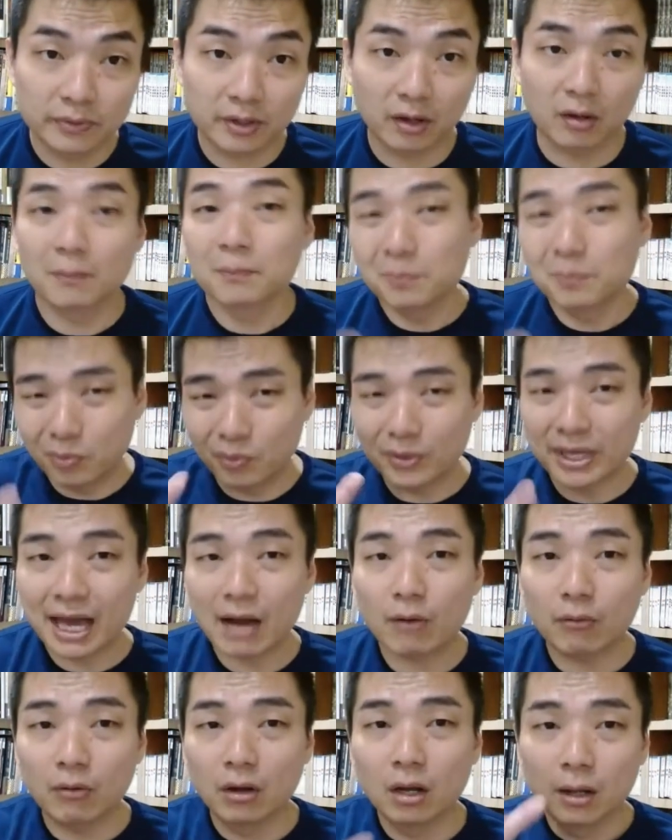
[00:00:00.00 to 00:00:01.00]
哦，不
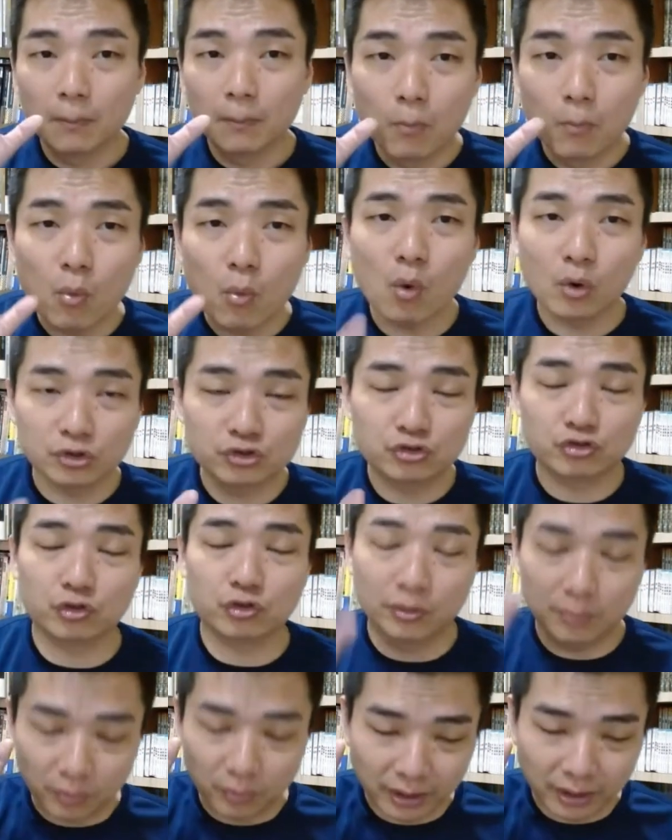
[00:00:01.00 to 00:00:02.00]
要。默
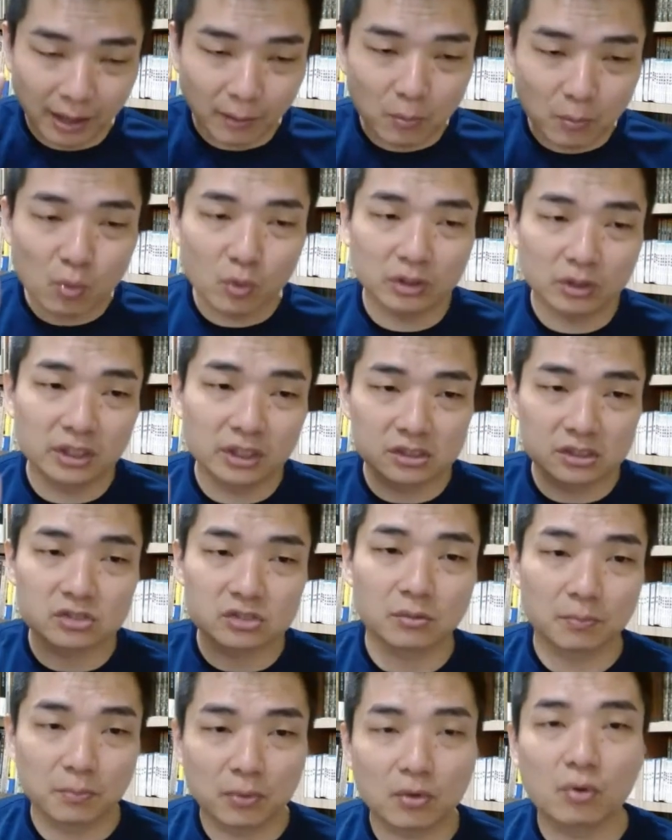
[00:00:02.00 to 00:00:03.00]
许不要默认
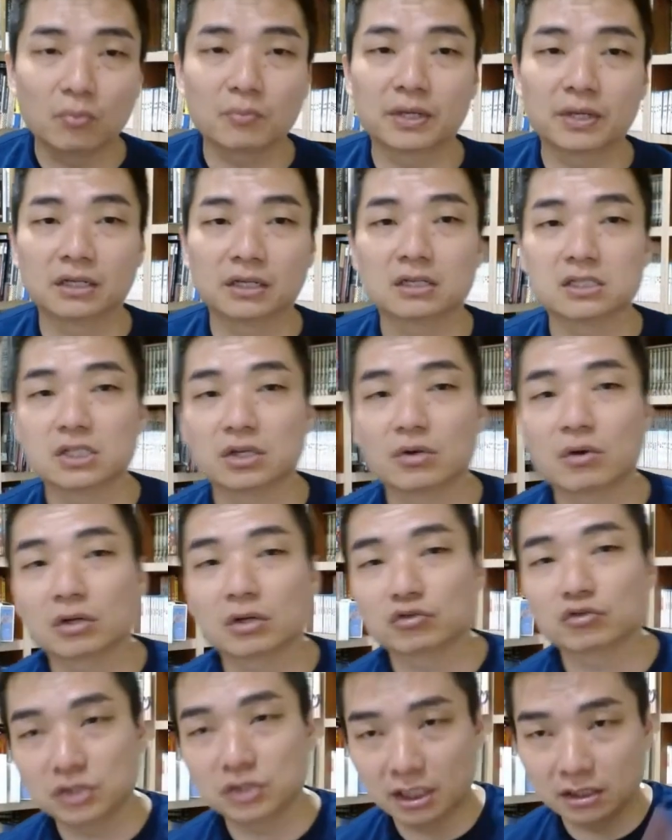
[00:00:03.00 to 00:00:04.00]
这种不公平的情
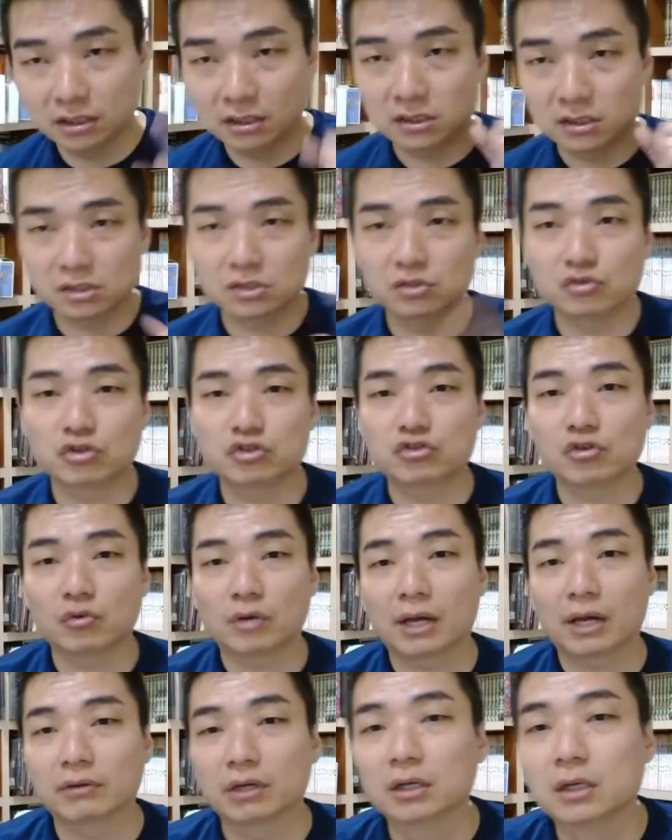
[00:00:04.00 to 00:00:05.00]
况出现，这是最
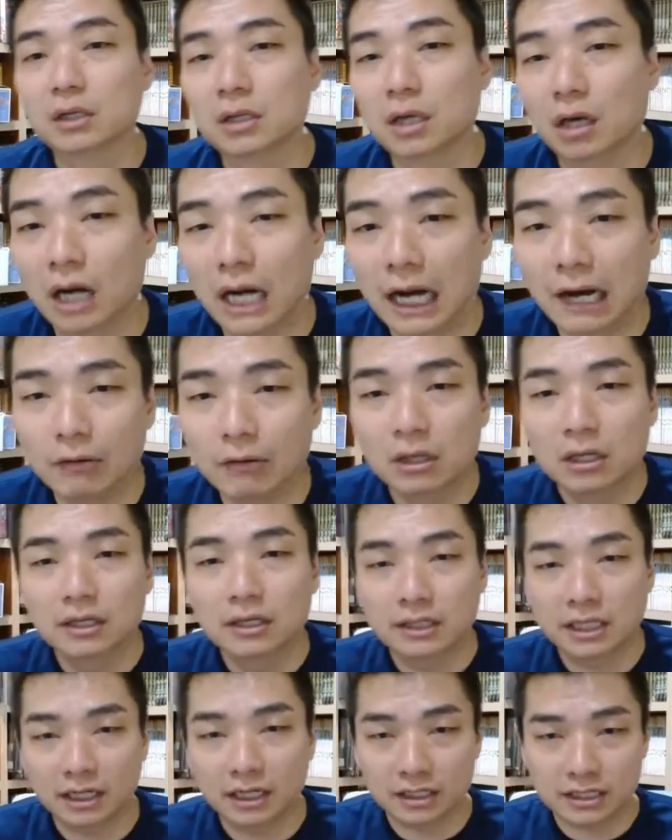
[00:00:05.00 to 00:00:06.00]
重要的好好，
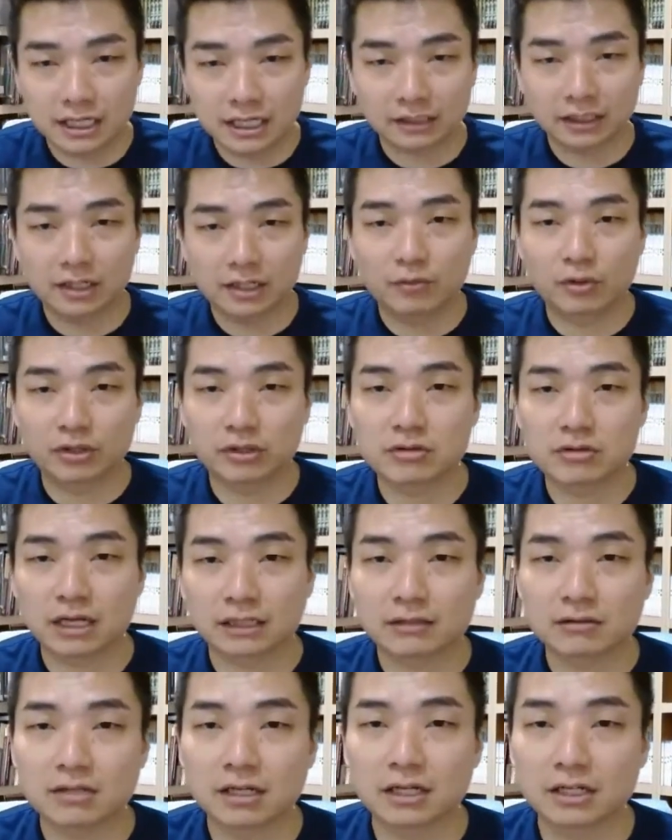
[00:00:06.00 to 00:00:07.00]
第二个讲题我就
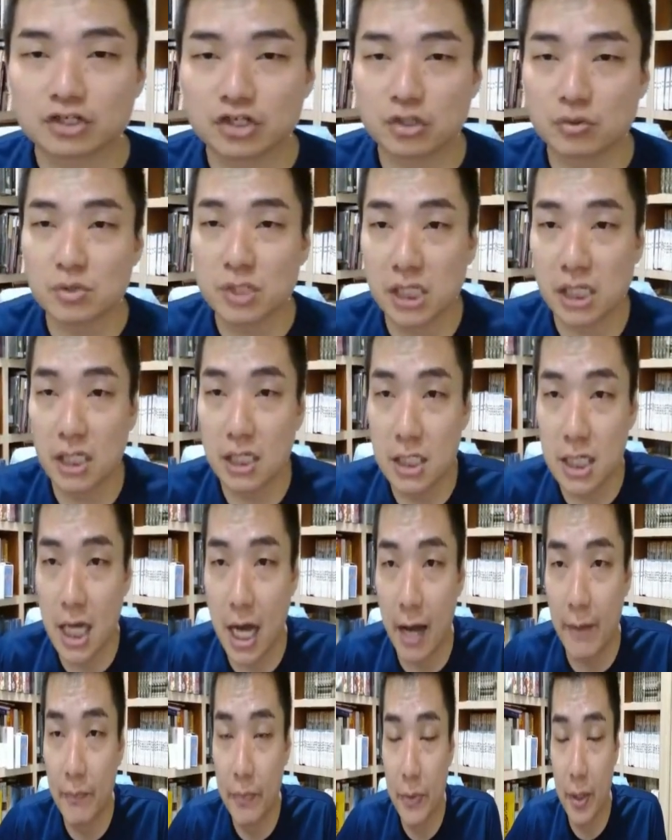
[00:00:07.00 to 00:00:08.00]
讲到这里，休息一
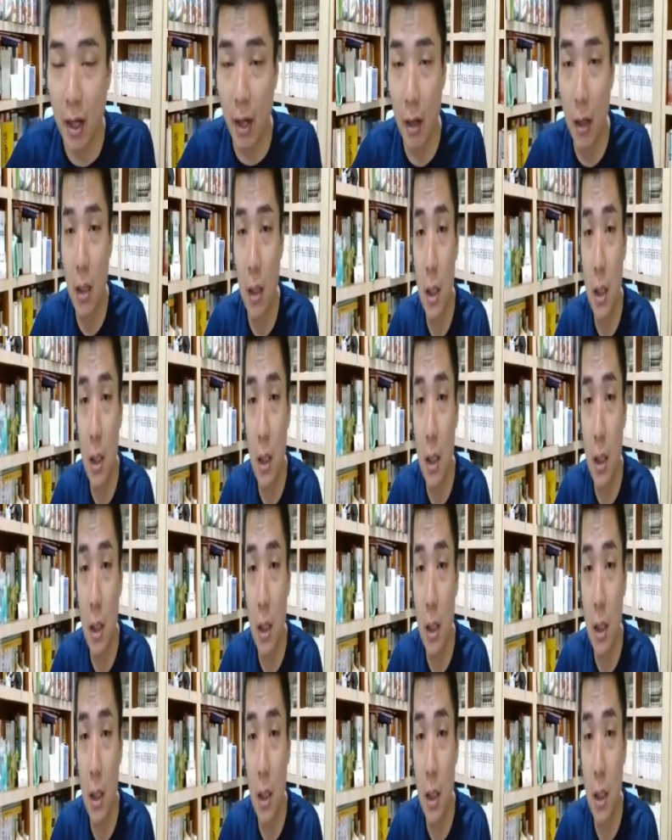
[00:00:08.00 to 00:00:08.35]
下啊。